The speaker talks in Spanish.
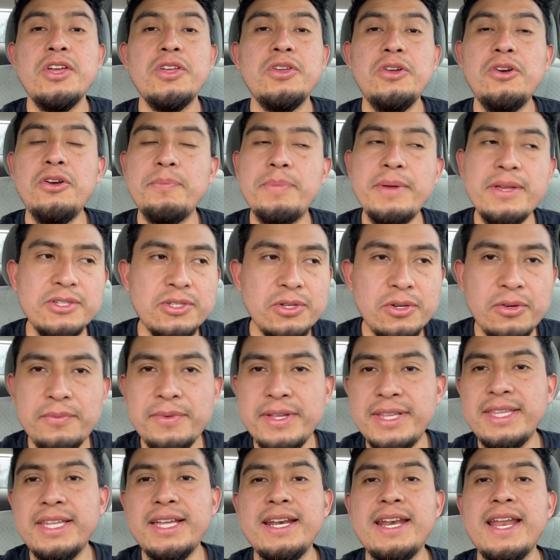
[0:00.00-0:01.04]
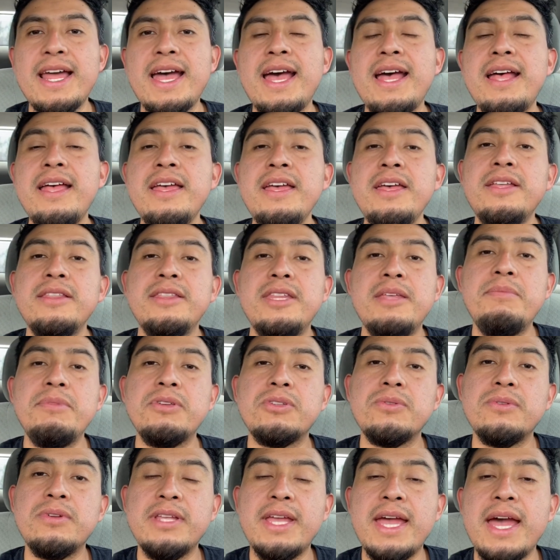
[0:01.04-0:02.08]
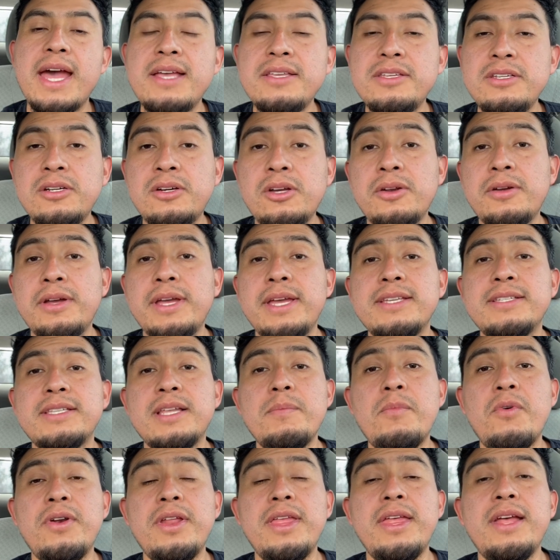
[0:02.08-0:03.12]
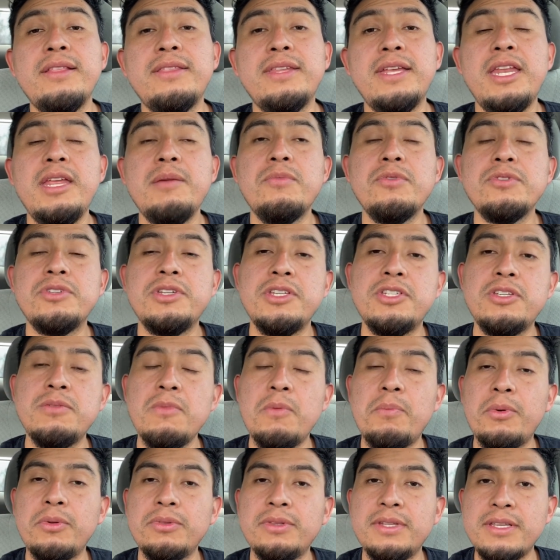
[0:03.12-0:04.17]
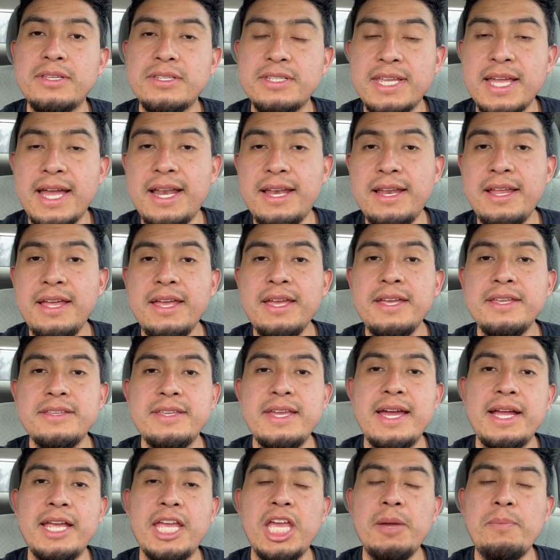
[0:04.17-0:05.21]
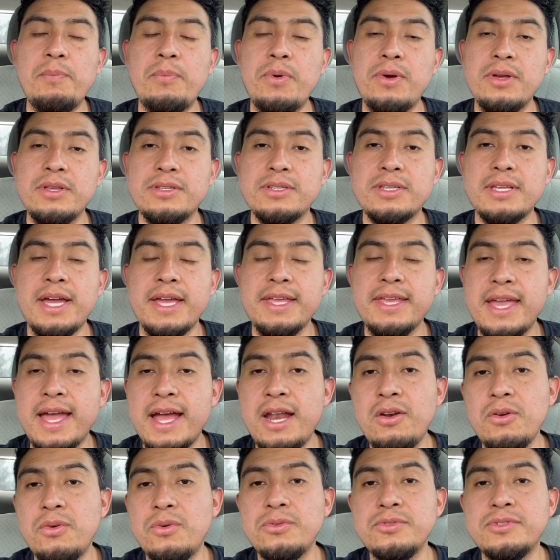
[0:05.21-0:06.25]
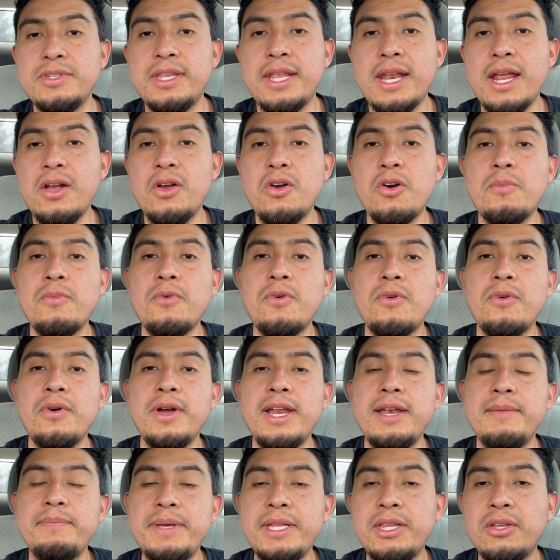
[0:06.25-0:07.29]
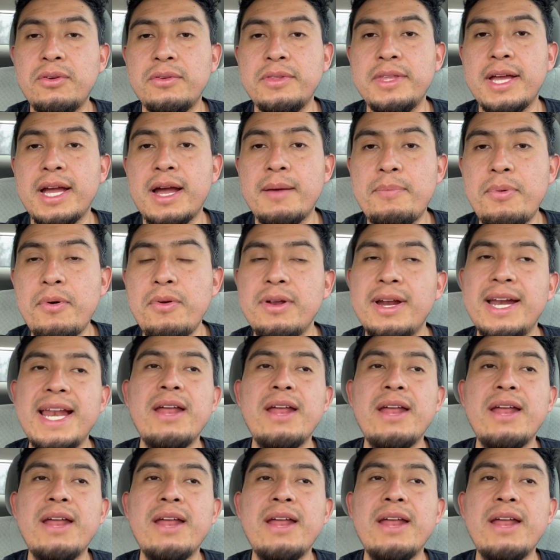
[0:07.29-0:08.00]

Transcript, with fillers: Yo no pienso vender nada de mis unidades yo creo que esta moneda tiene muchísimo potencial, ya que pues allá lo consideran como el Bitcoin de Japón.